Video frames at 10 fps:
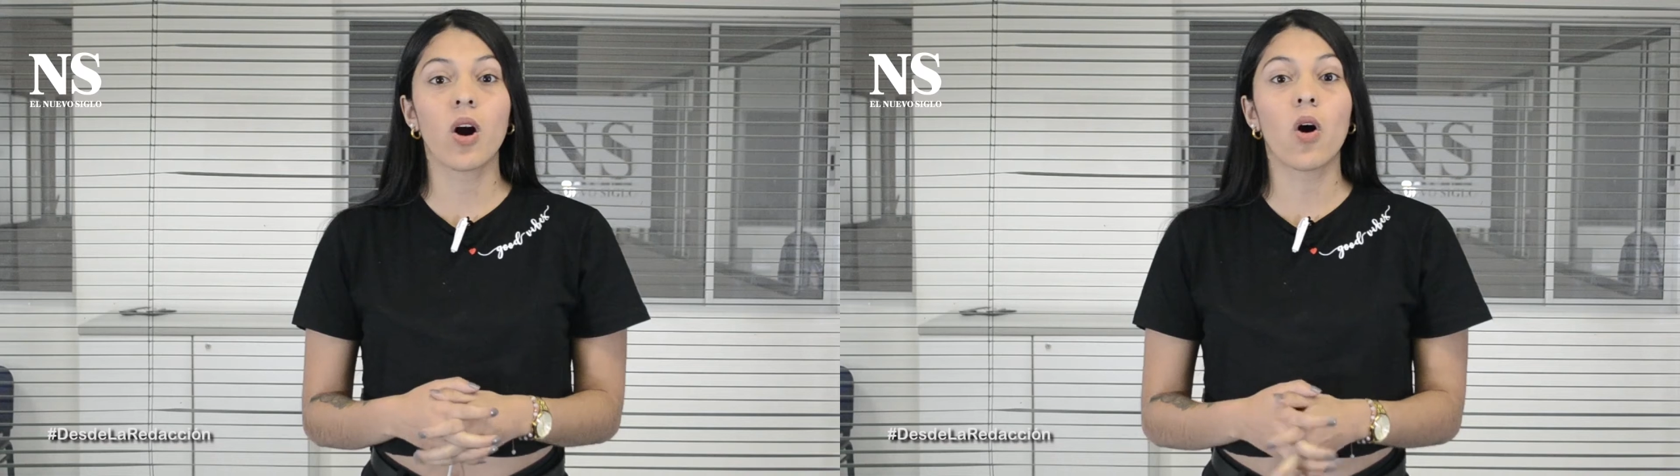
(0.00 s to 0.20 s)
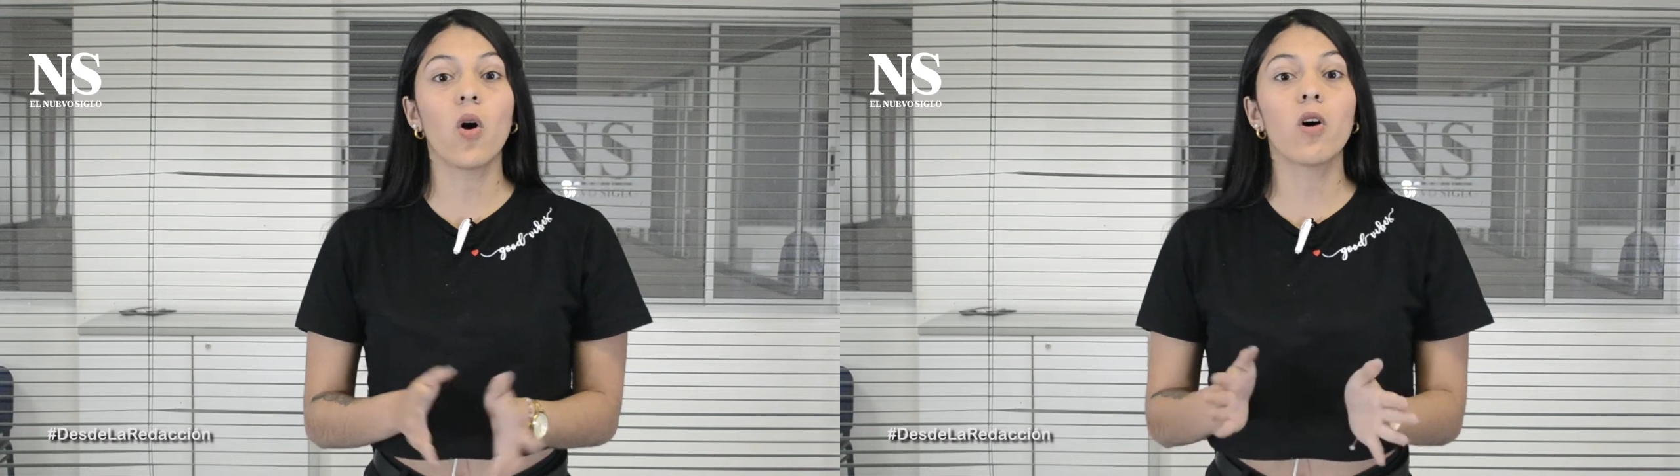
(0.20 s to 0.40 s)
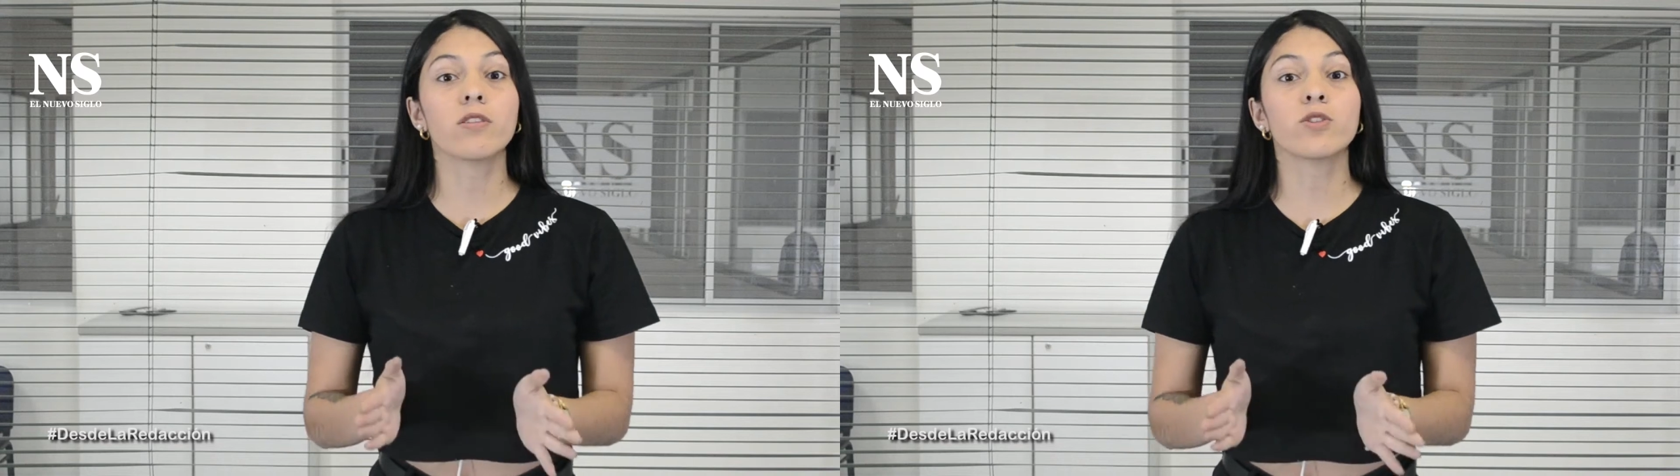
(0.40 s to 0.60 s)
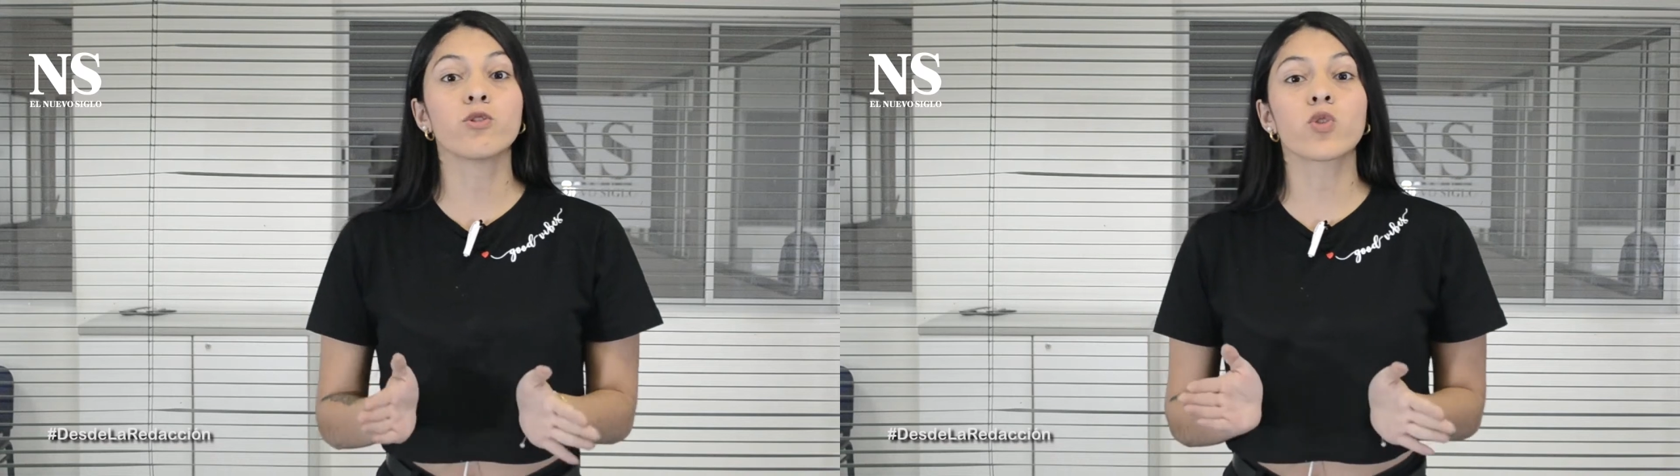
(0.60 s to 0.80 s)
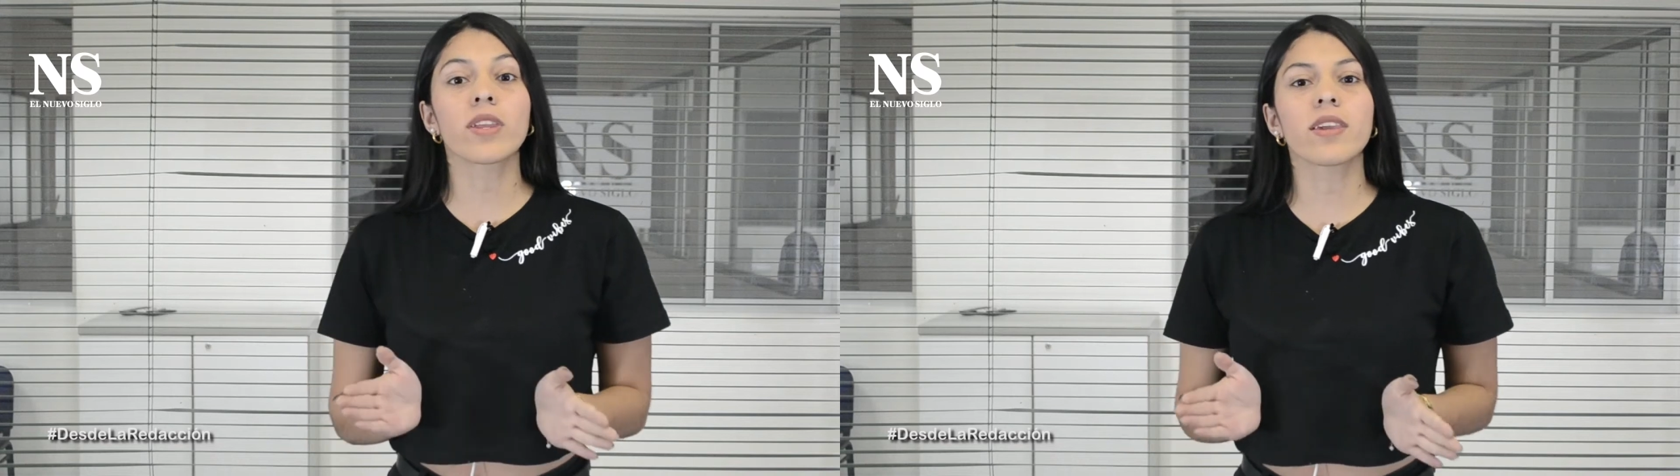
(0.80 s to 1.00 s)
Ojo, si
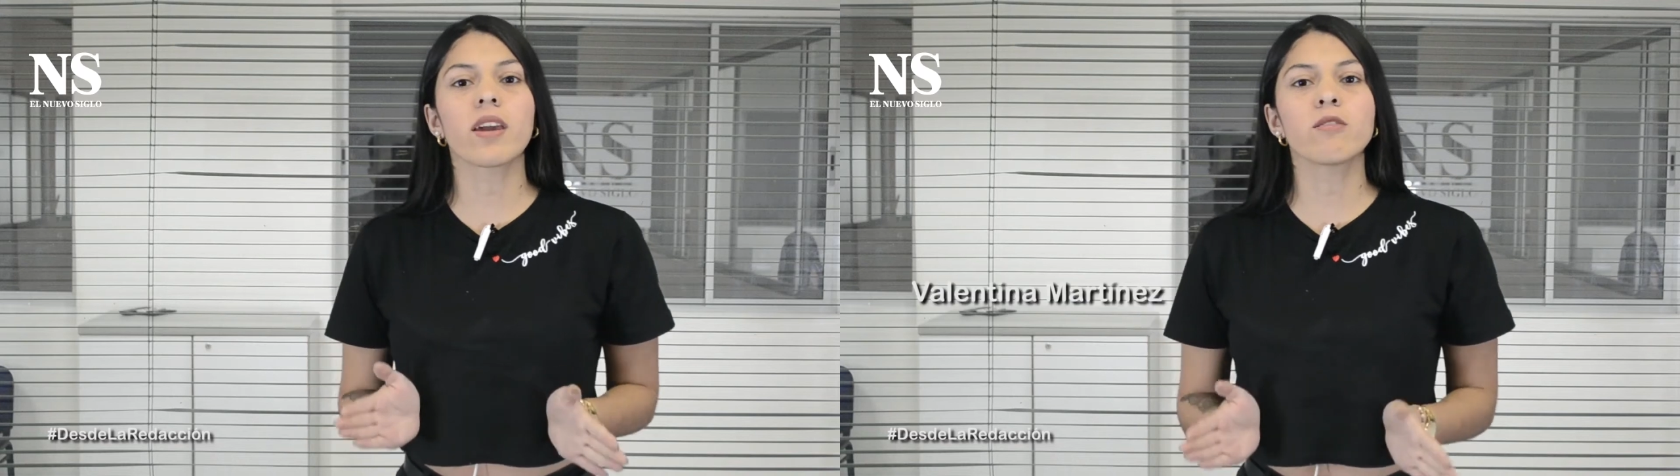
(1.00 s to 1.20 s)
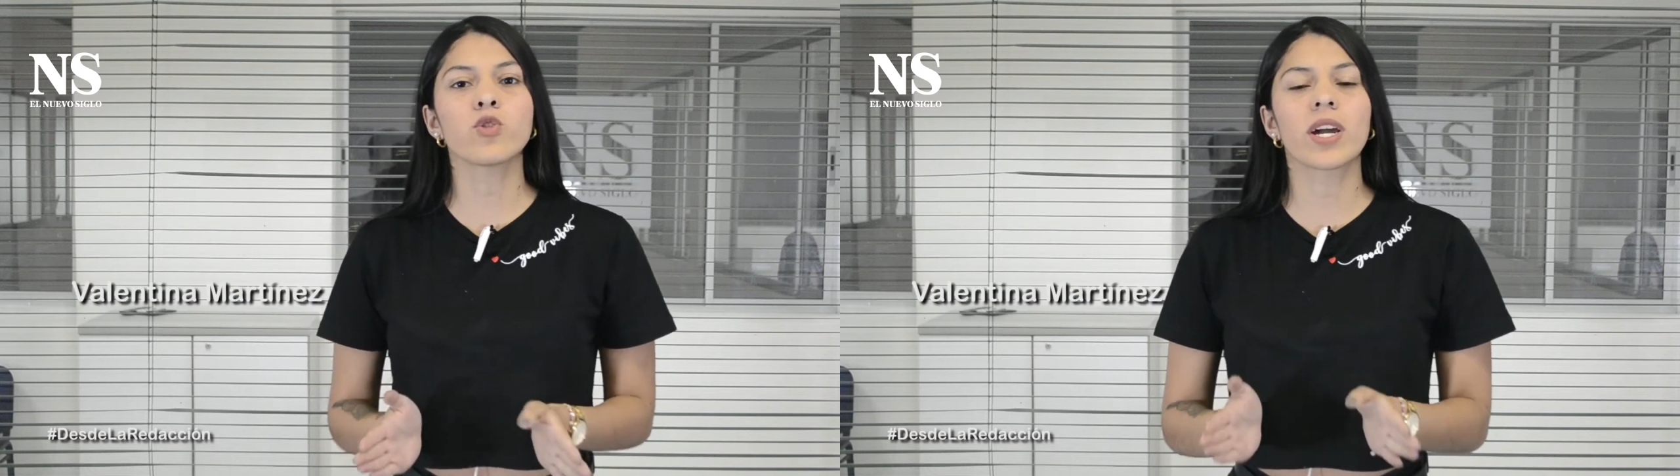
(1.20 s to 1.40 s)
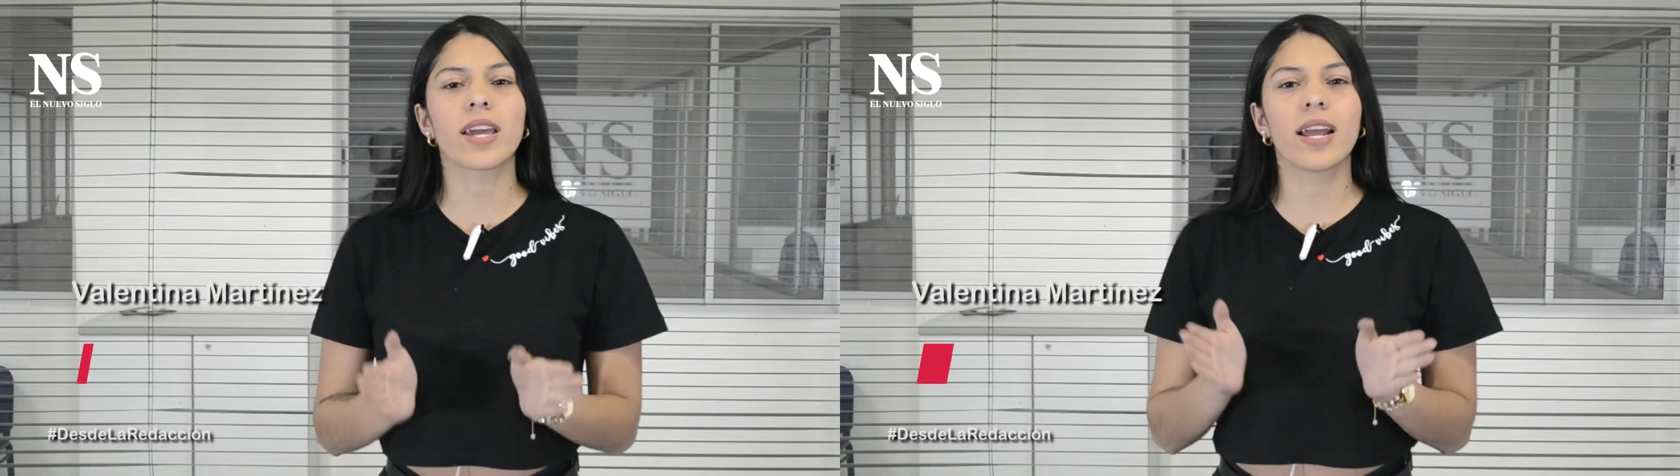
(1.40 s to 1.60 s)
usted quiere usar